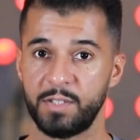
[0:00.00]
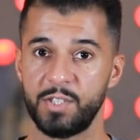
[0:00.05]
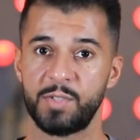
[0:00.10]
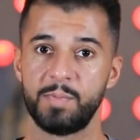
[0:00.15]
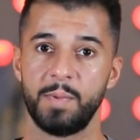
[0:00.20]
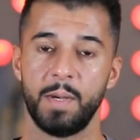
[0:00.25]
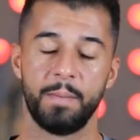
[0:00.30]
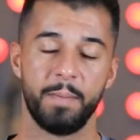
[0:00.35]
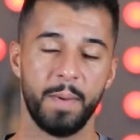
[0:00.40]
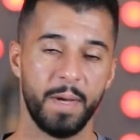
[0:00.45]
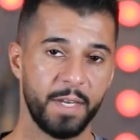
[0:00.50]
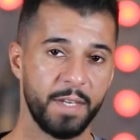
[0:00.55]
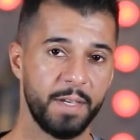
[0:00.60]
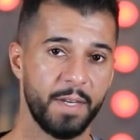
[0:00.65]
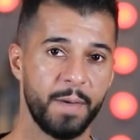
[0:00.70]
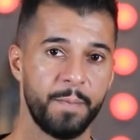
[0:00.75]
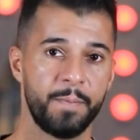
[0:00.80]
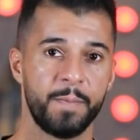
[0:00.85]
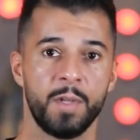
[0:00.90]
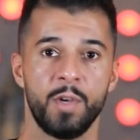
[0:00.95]
جسمه
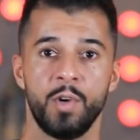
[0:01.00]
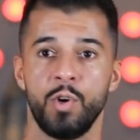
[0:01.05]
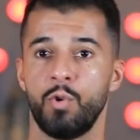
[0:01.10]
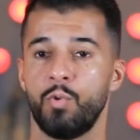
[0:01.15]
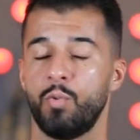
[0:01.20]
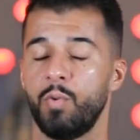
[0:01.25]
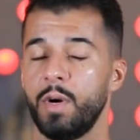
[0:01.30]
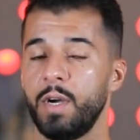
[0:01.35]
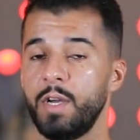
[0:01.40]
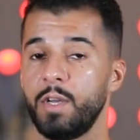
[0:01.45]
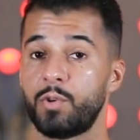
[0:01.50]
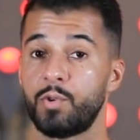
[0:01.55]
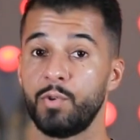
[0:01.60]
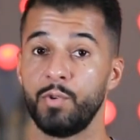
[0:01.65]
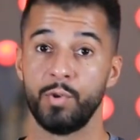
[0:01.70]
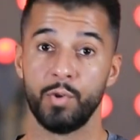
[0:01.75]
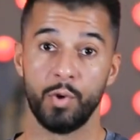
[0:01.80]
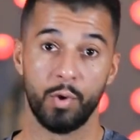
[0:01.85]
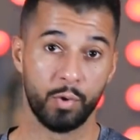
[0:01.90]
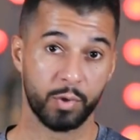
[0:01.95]
مرنه
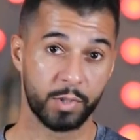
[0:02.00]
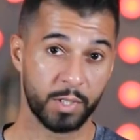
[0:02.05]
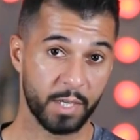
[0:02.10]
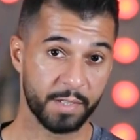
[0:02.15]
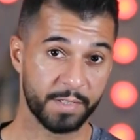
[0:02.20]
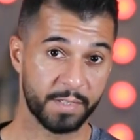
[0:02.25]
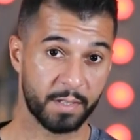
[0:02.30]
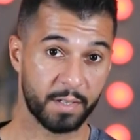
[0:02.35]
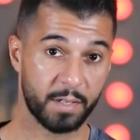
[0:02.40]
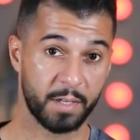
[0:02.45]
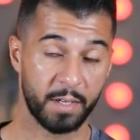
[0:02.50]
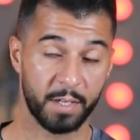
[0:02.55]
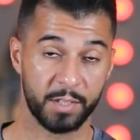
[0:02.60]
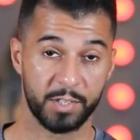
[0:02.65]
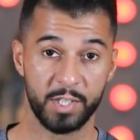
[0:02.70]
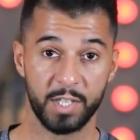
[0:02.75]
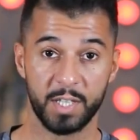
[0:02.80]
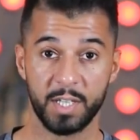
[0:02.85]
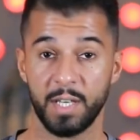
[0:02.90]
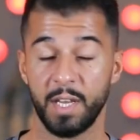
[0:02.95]
ويكون هو شخص
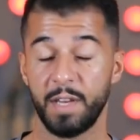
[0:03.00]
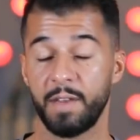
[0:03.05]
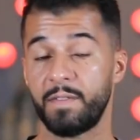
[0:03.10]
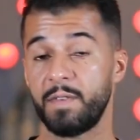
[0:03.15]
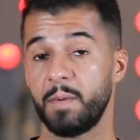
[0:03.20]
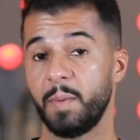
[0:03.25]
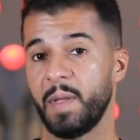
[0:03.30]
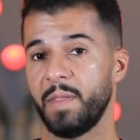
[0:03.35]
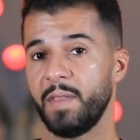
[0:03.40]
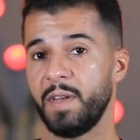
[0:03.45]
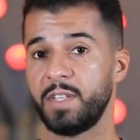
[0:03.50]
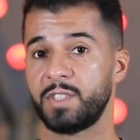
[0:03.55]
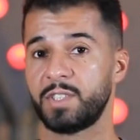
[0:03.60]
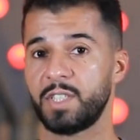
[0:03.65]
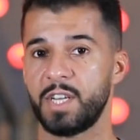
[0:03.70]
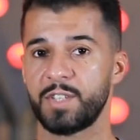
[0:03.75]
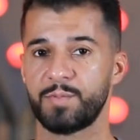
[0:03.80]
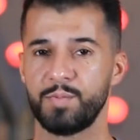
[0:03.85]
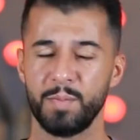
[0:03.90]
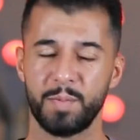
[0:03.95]
رشيق لان في بعض
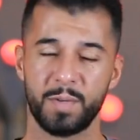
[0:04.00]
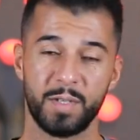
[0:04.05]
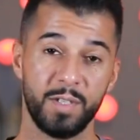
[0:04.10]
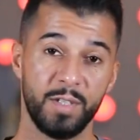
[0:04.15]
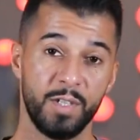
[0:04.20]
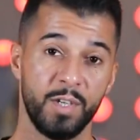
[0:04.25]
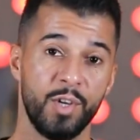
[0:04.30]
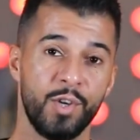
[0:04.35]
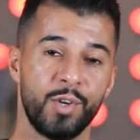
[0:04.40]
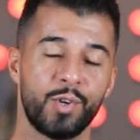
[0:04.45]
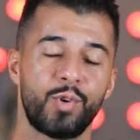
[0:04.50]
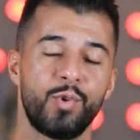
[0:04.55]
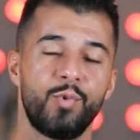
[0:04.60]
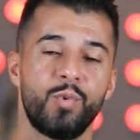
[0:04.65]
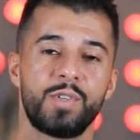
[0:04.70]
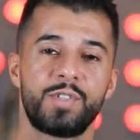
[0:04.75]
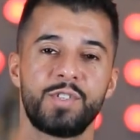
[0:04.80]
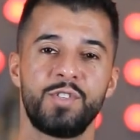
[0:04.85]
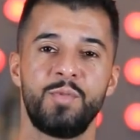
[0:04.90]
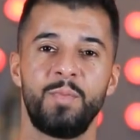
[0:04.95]
الاشخاص ممكن يكون
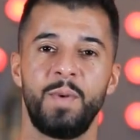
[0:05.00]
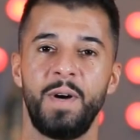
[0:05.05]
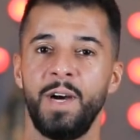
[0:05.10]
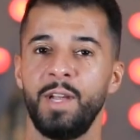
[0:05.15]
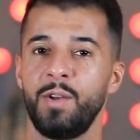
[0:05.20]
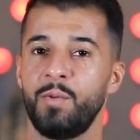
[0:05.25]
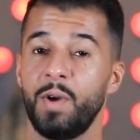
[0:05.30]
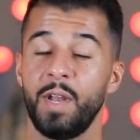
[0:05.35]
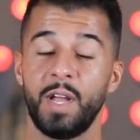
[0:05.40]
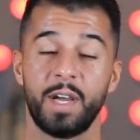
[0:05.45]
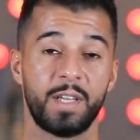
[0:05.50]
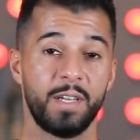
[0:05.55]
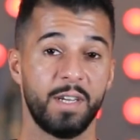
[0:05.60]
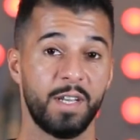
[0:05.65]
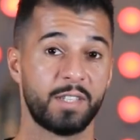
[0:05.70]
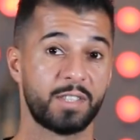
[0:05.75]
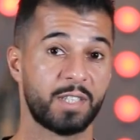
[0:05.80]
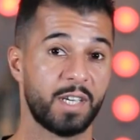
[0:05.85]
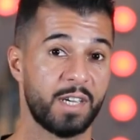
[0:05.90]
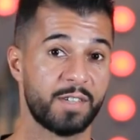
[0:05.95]
وزنهم عالي ولكن
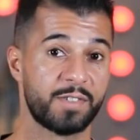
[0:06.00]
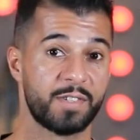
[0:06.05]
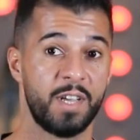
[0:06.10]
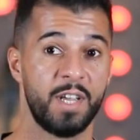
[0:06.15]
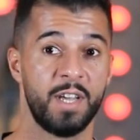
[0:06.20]
الاشخاص